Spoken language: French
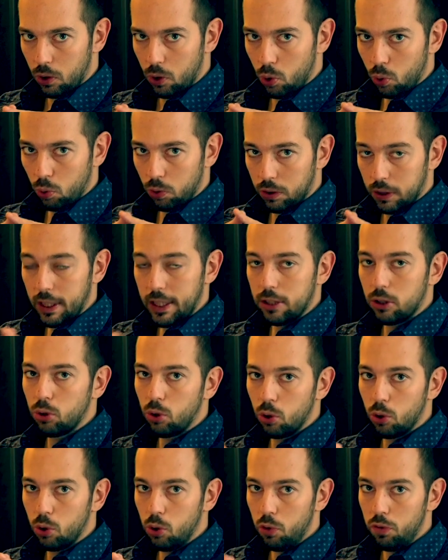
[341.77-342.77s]
ton
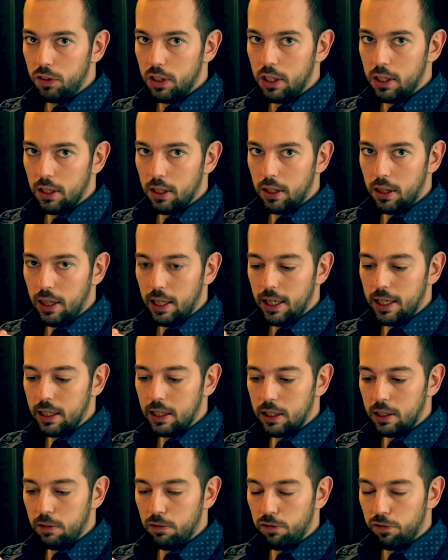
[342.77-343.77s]
test Covid
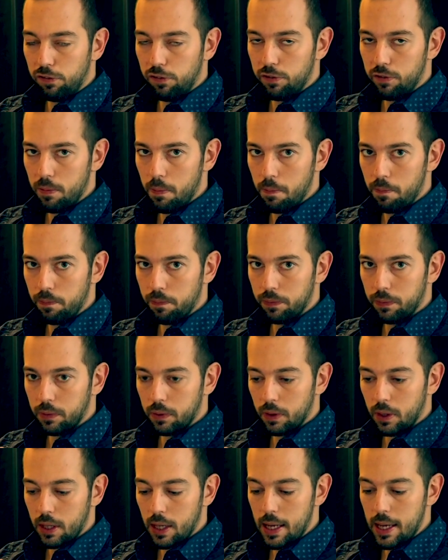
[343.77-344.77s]
négatif.
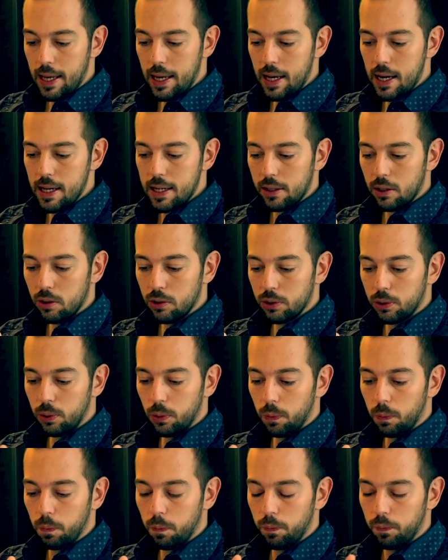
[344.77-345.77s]
Et là,
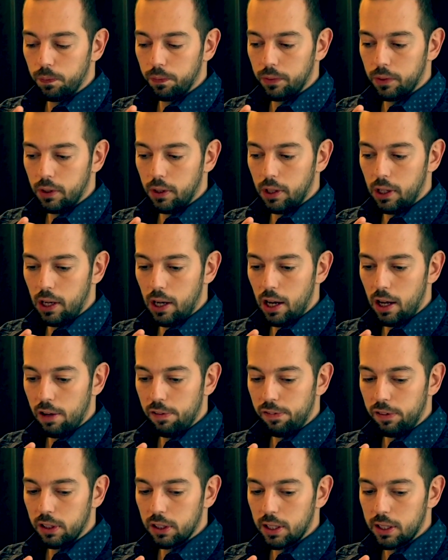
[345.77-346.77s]
attention. Là,
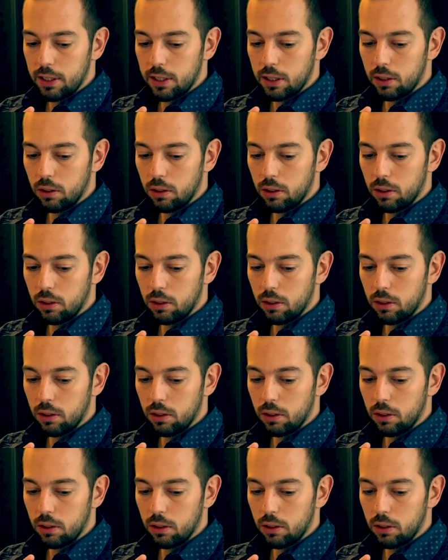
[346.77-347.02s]
fais très